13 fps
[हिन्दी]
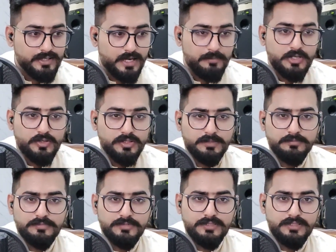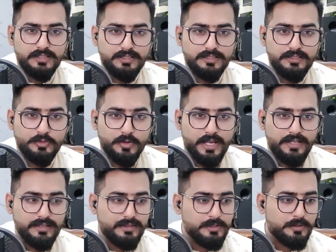यामी गौतम जो
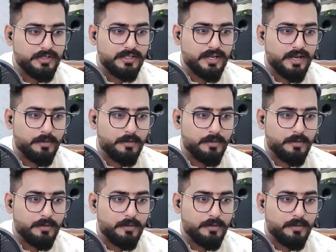कह रही थी कि